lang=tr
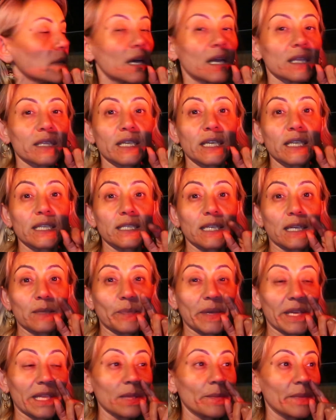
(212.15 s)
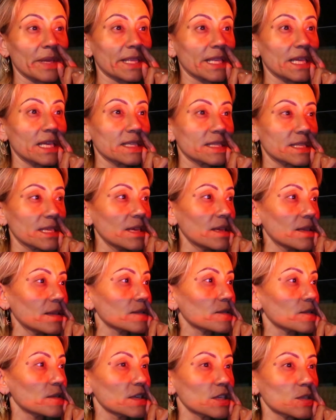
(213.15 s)
6-7 saat beklemektense
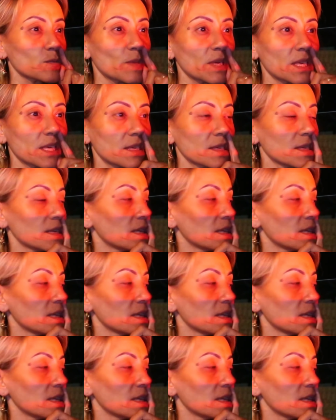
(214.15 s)
dolaşmak